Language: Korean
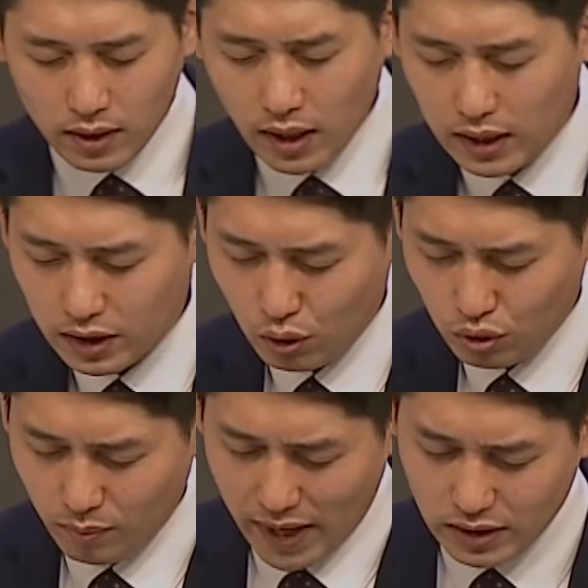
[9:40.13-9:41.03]
하나님
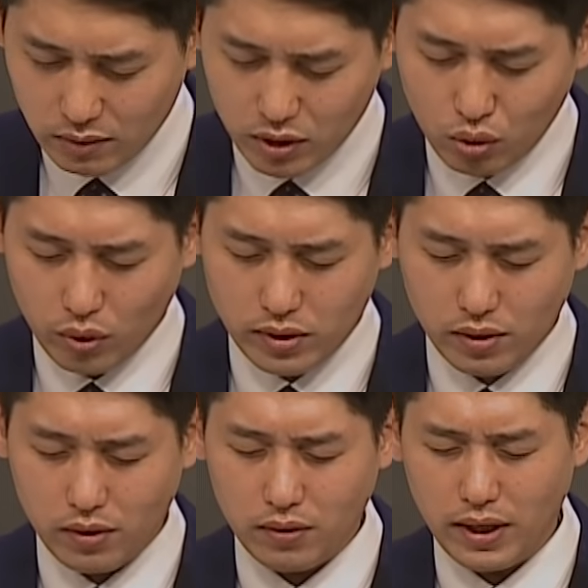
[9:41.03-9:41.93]
오늘 말씀을
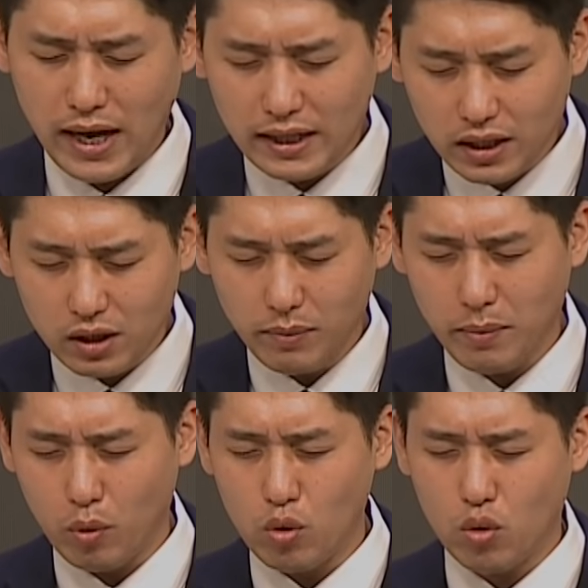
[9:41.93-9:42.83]
통해서 하나님의
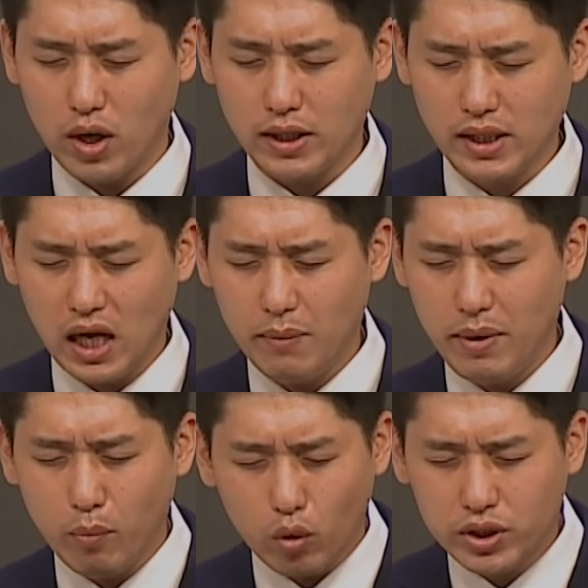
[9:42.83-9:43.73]
목과
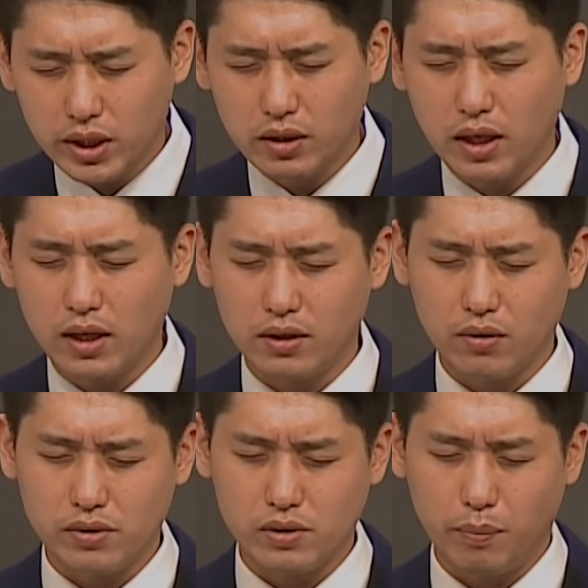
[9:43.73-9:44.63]
사람의 몫이 있다라는
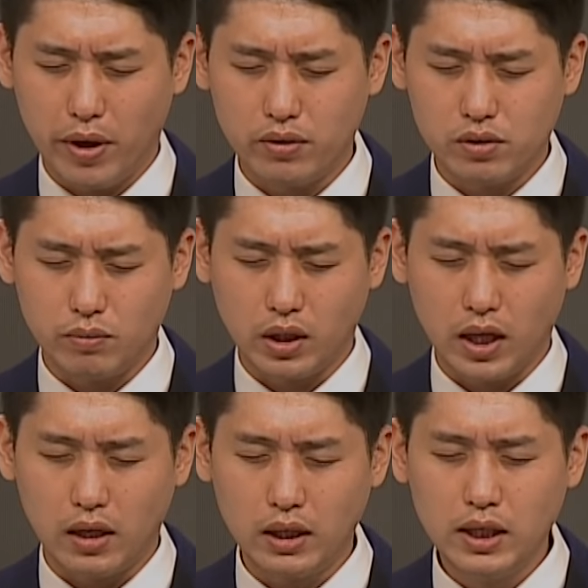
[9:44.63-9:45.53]
것을
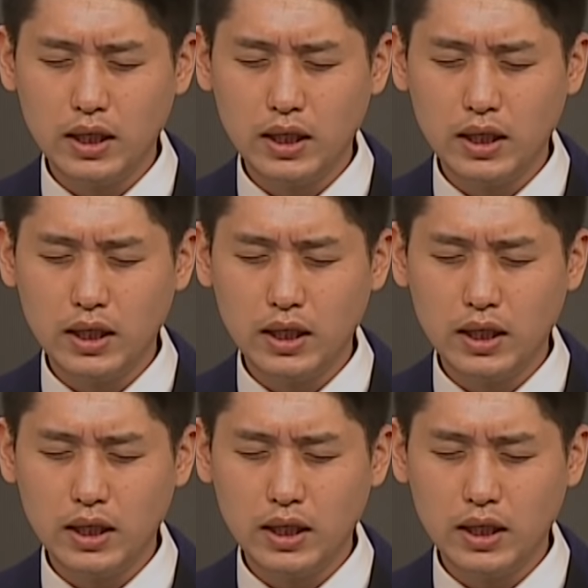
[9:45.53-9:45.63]
배웠습니다.